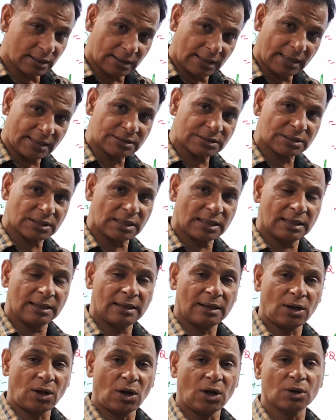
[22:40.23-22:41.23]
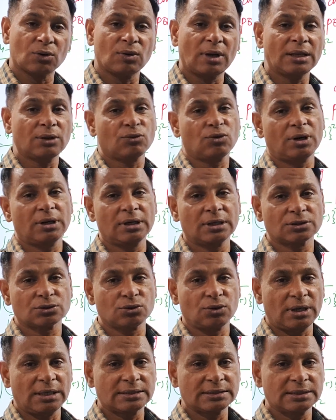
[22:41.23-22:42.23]
एक्स से और वाई कोऑर्डिनेट्स
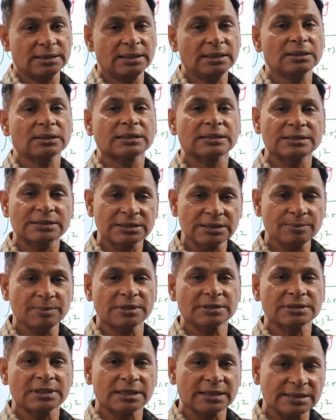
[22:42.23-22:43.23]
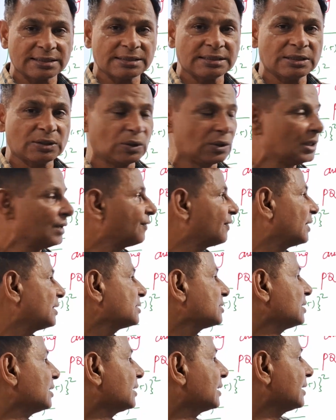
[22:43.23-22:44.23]
को एड से किसी में से किसी को
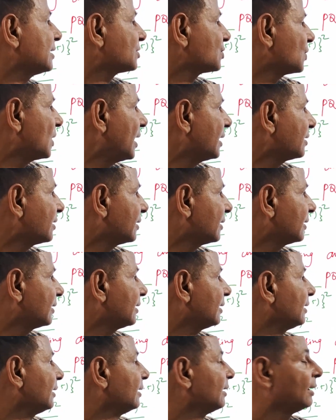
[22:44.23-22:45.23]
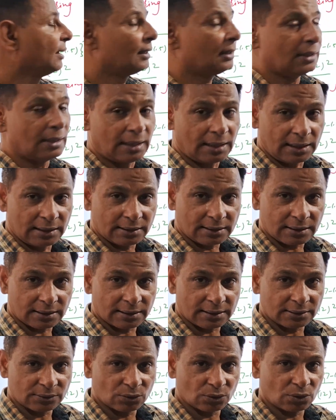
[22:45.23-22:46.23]
डिफरेंस करके स्क्वायर करेंगे ऐड
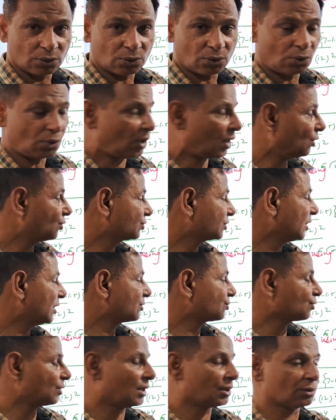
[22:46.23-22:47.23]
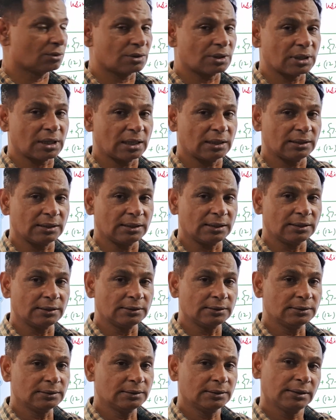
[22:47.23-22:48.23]
करेंगे दोनों को और उसका स्क्वायर रूट निकाल देंगे
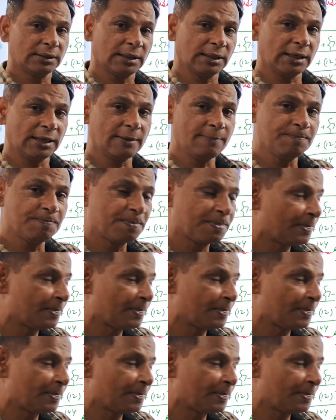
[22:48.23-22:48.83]
ठीक है